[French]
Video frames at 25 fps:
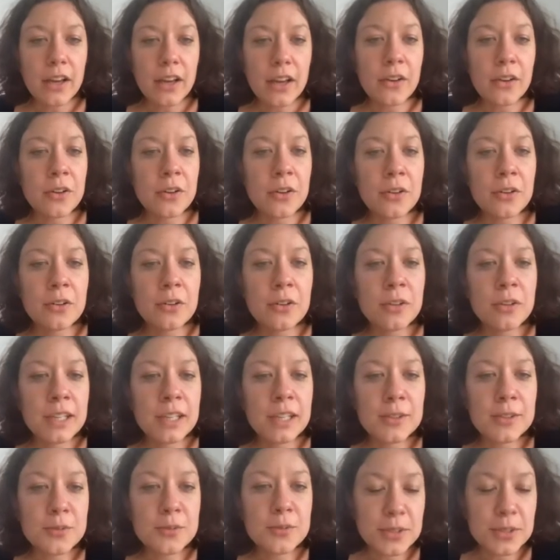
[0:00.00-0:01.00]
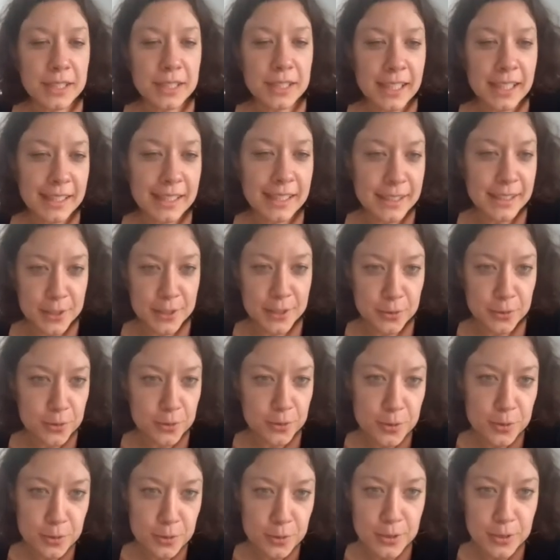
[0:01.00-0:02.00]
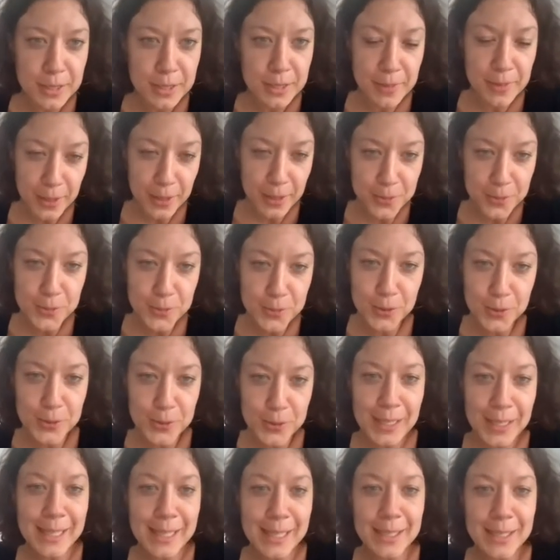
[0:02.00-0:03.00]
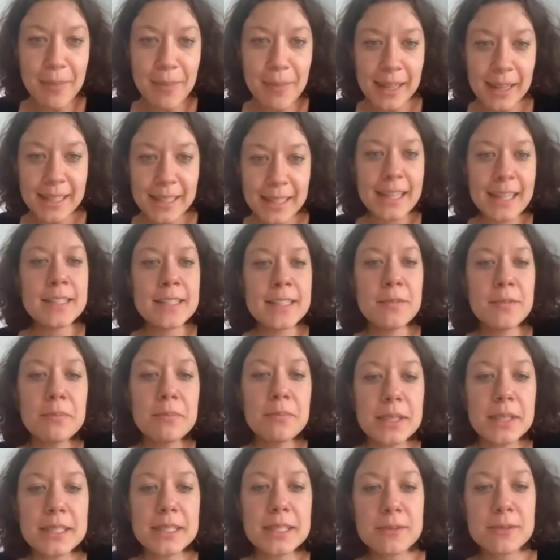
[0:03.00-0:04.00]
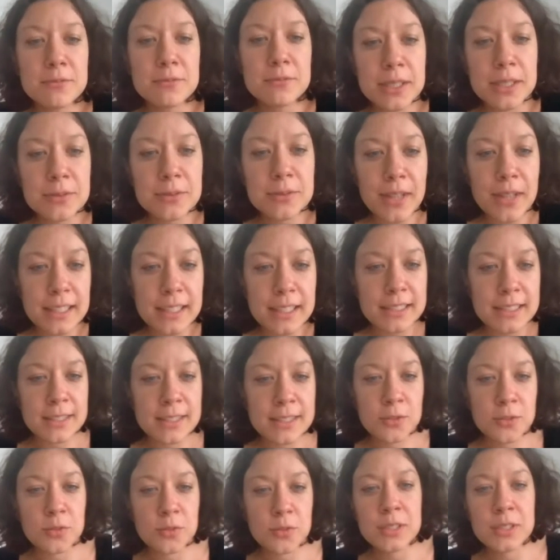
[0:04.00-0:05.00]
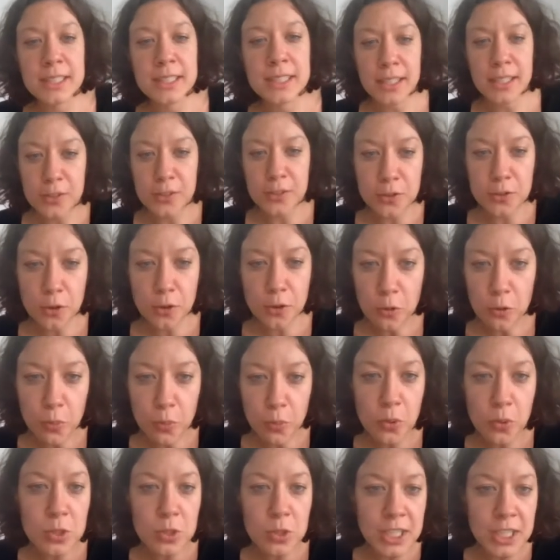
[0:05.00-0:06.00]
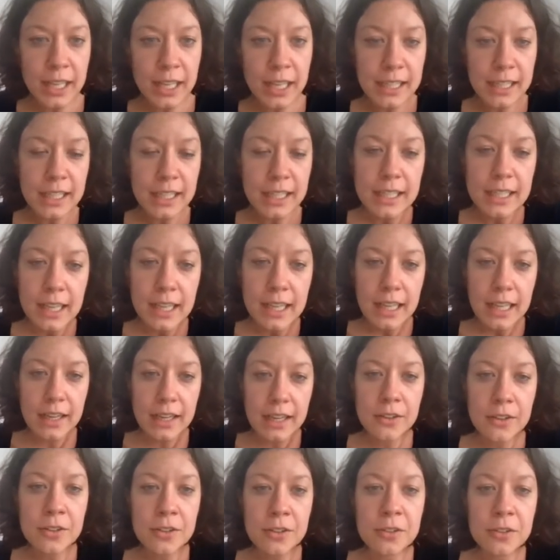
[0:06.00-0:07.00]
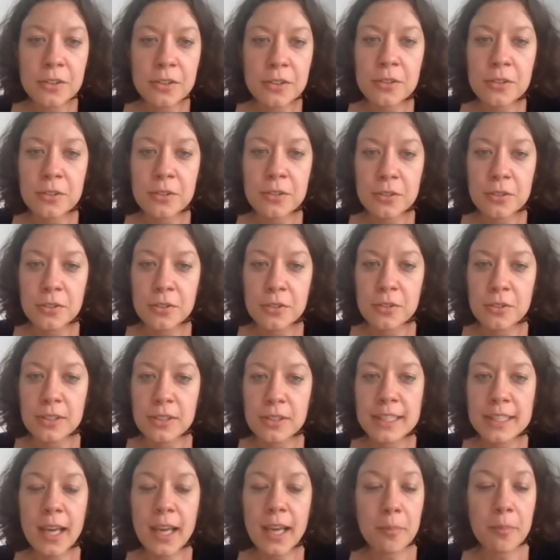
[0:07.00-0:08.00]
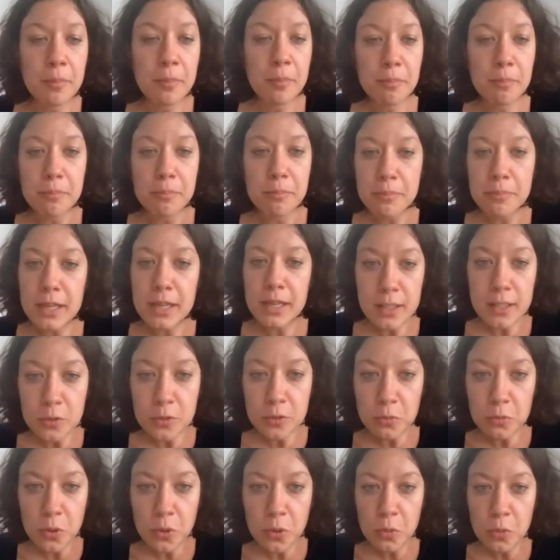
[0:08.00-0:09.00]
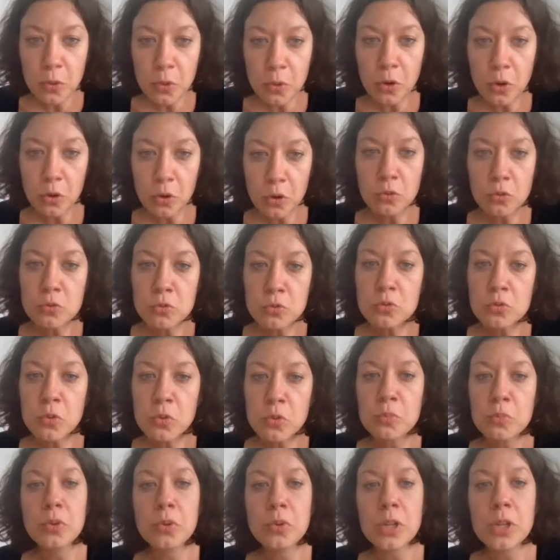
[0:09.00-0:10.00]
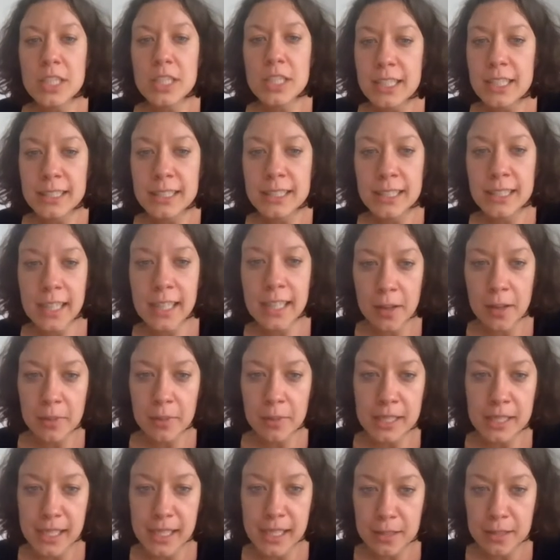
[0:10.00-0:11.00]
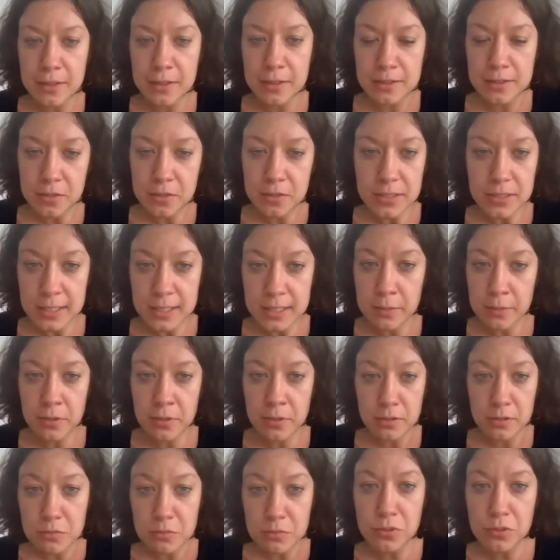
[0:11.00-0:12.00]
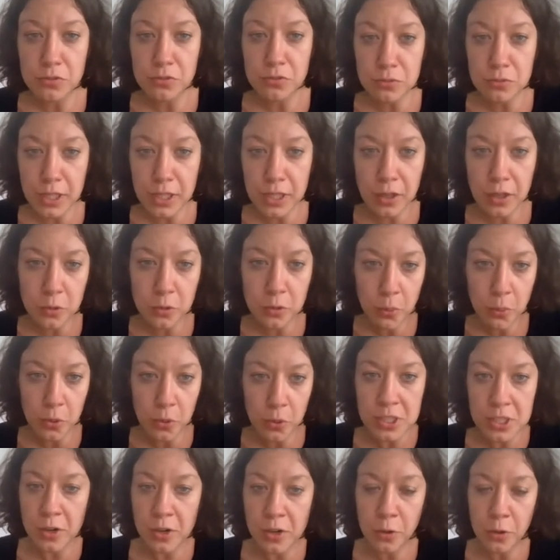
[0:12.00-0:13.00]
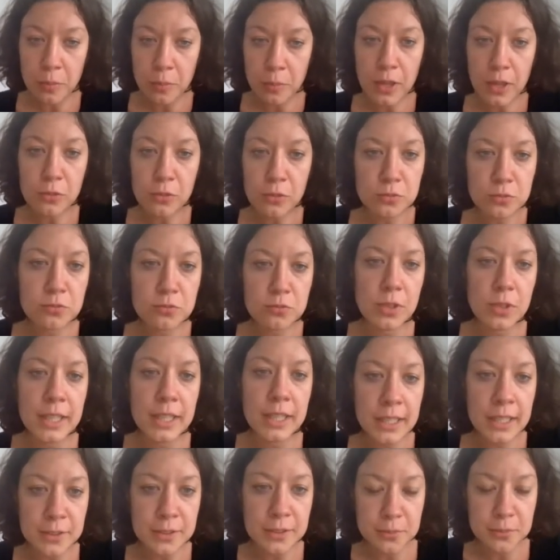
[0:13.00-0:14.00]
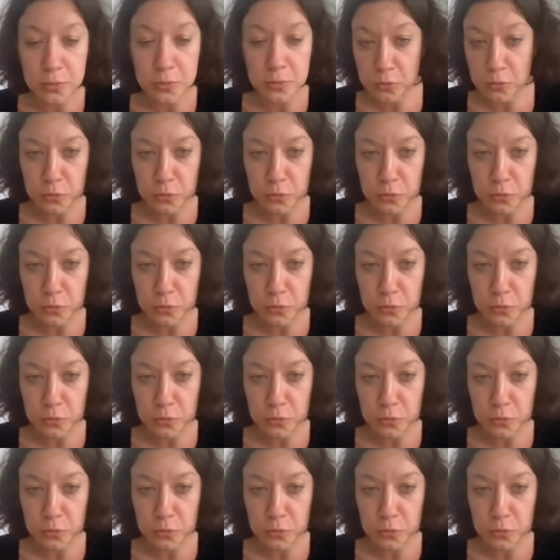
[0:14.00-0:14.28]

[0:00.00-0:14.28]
Euh, et donc, il je, j'ai bien conscience qu'il n'est pas très lisible, mais si vous voulez, on a essayé de se dire dans le projet, euh, il y a plein de moments où on peut injecter de la matière sensible nourrir le projet urbain. vous voyez, euh,